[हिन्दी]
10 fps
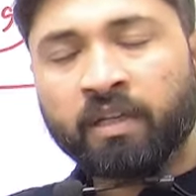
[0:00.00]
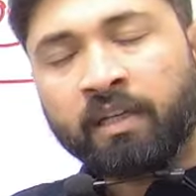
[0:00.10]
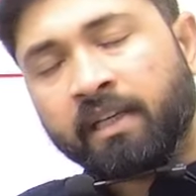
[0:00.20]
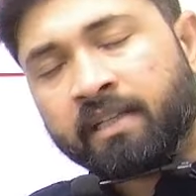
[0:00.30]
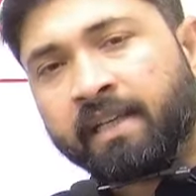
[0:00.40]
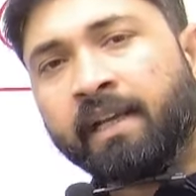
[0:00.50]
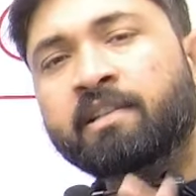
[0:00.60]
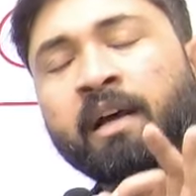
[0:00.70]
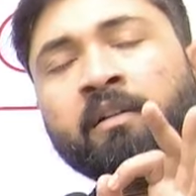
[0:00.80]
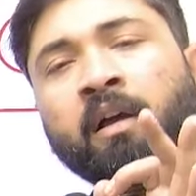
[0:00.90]
इसी के
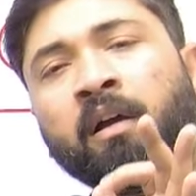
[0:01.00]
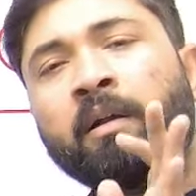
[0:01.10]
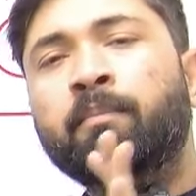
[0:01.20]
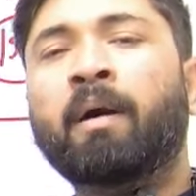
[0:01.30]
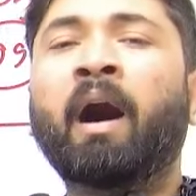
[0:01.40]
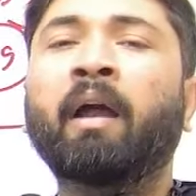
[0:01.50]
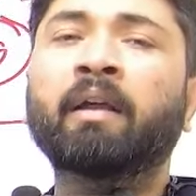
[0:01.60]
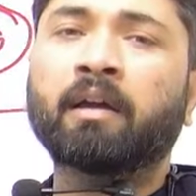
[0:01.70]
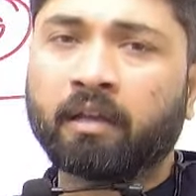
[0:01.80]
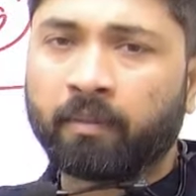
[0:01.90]
साथ अगर
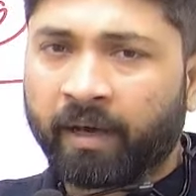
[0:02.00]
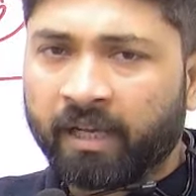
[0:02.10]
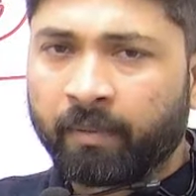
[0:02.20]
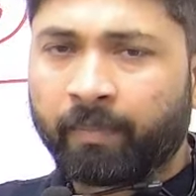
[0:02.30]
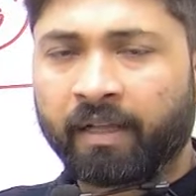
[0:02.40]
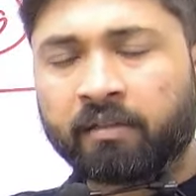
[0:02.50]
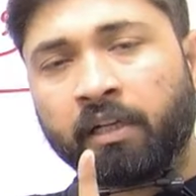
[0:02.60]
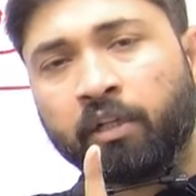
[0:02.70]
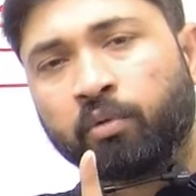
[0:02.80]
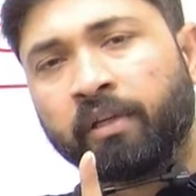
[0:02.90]
महानगर के बारे में बात
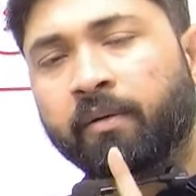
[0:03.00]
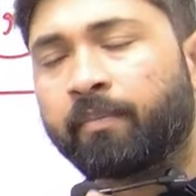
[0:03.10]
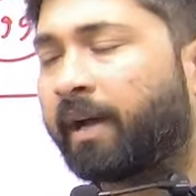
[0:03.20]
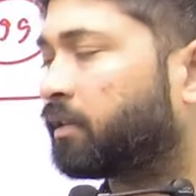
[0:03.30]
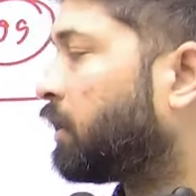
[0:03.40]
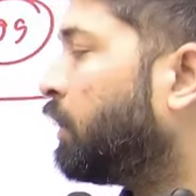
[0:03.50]
करें तो एकमात्र